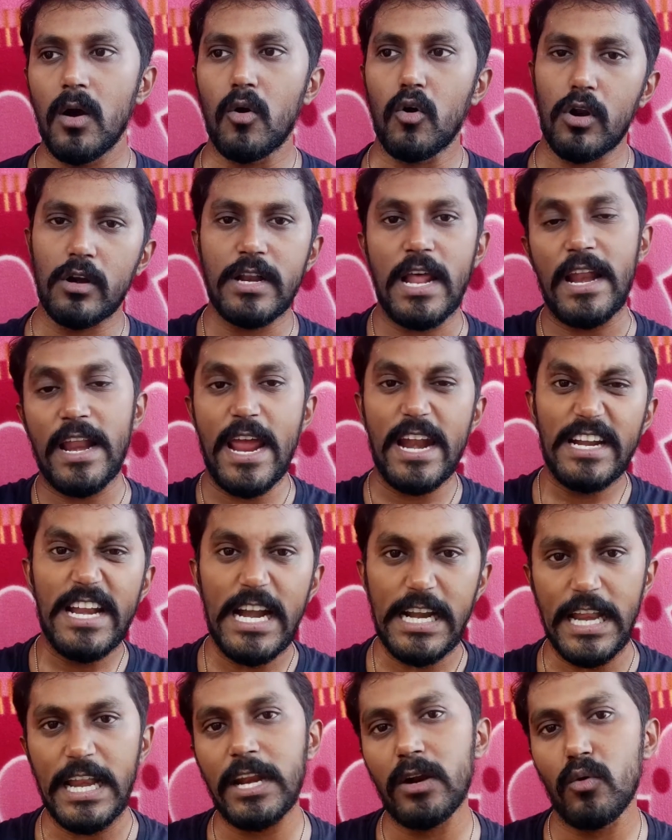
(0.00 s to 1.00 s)
ஒரு நிறைய
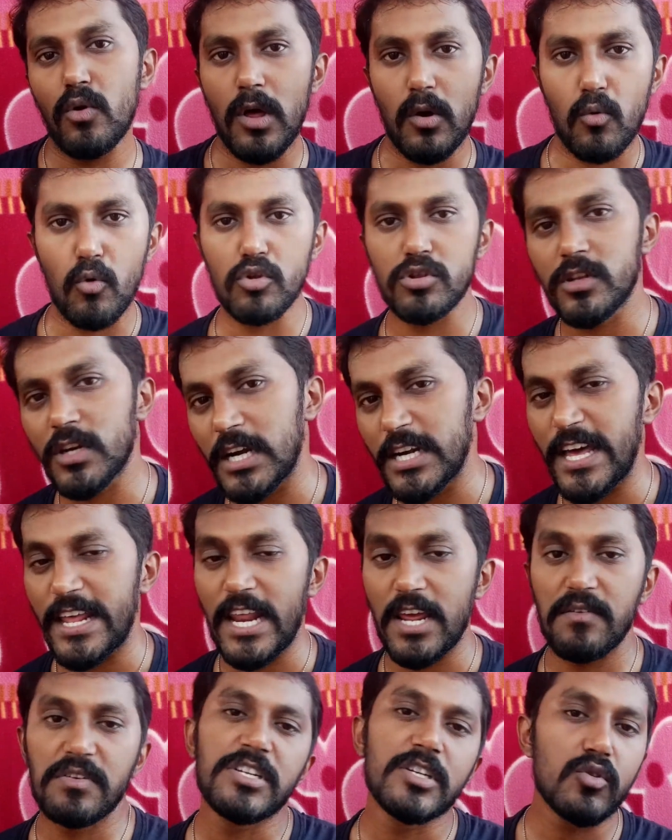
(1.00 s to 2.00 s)
டீட்டெயிலிங் உள்ளே கொடுத்துருக்க
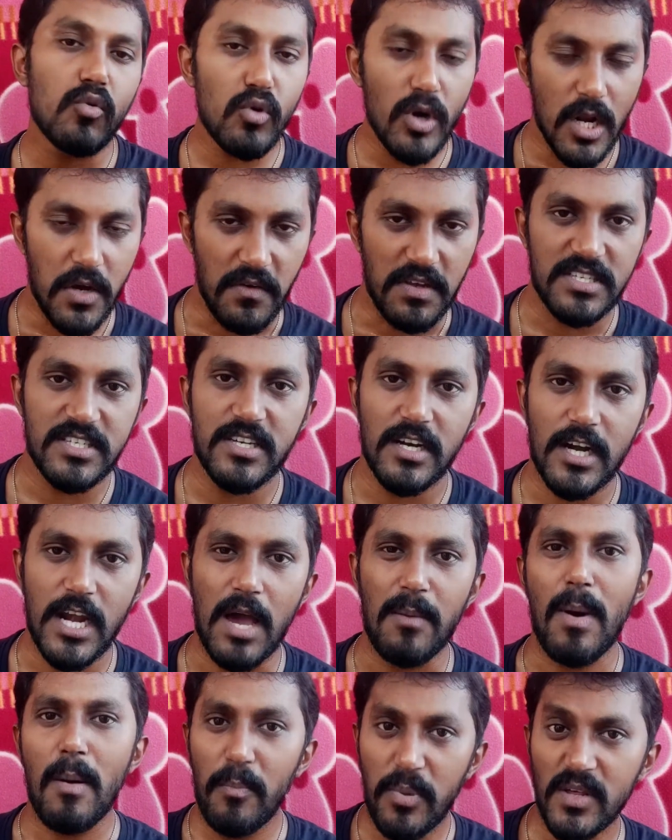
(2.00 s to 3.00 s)
நிறைய விஷயத்தை உள்ளே
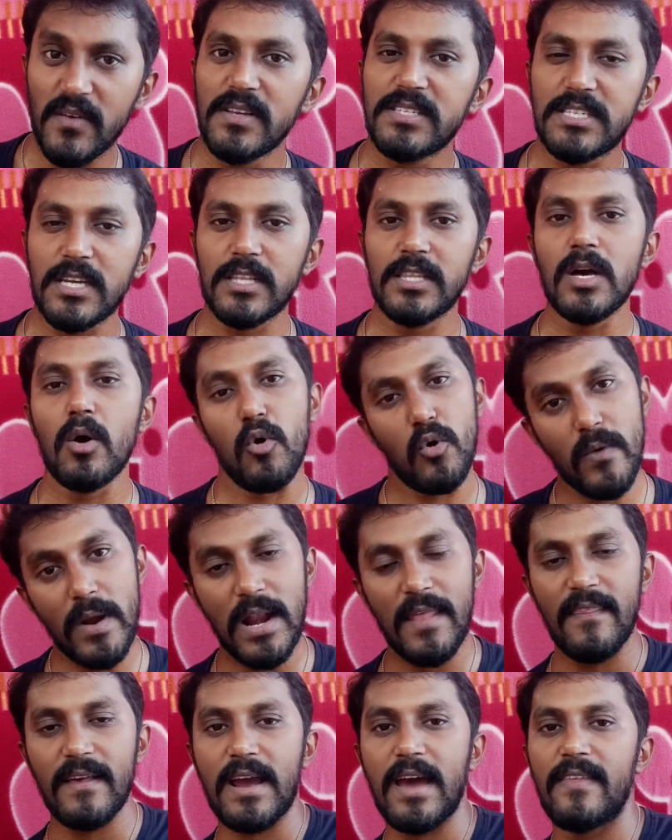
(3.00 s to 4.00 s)
வச்சிருக்கலாம் அப்படி வச்சுருந்தா
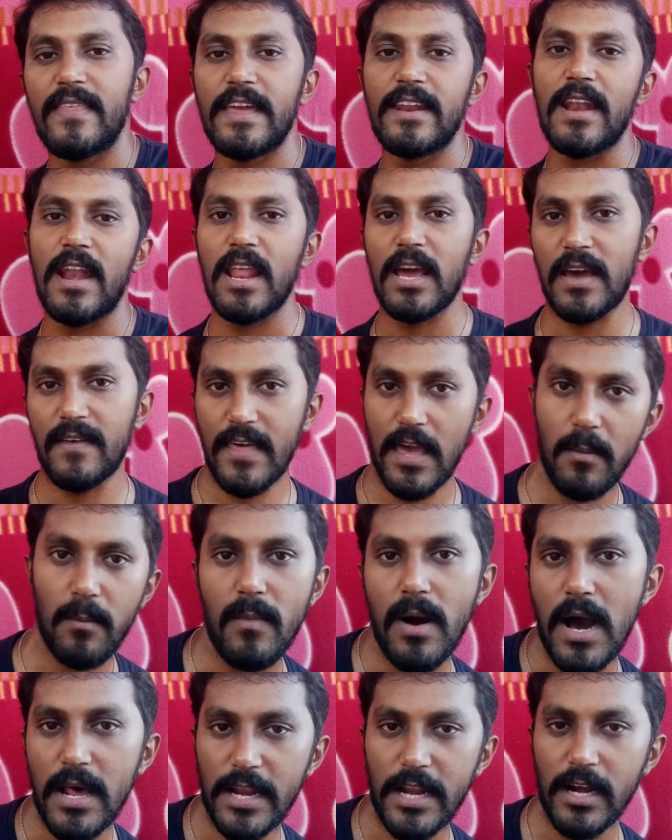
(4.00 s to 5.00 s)
ஒருவேளை அந்த கதையை நல்ல கதையாக
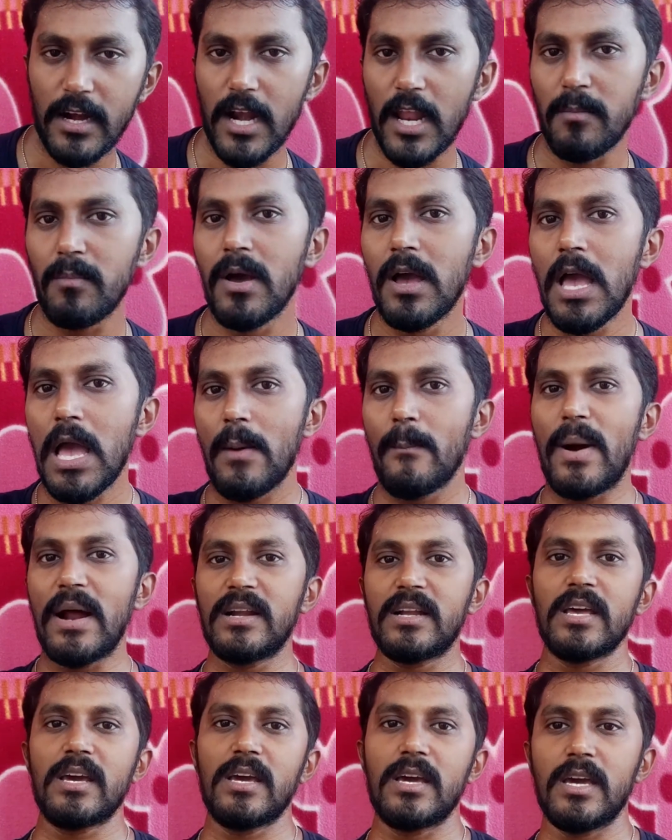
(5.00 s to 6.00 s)
மாறி இருக்கலாம்
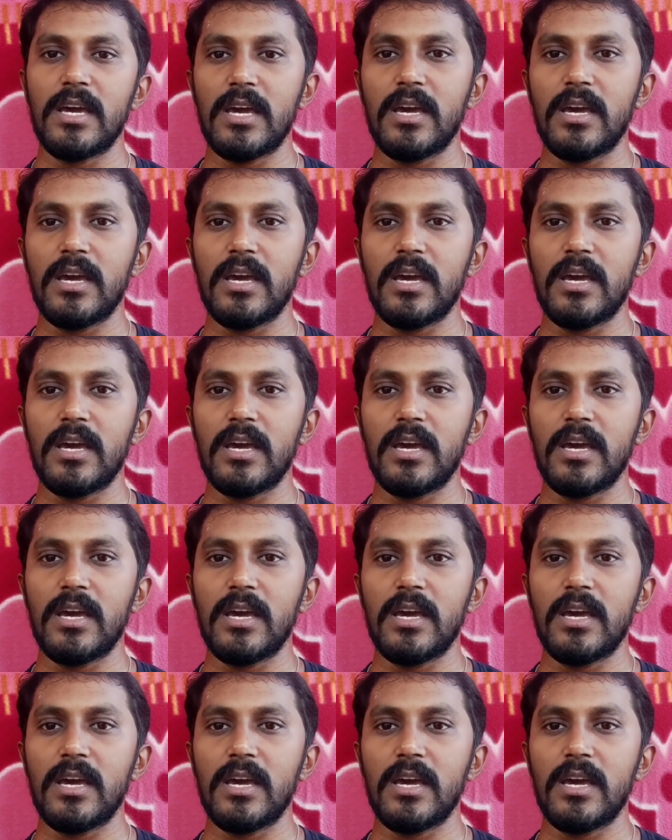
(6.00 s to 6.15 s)
பட்டு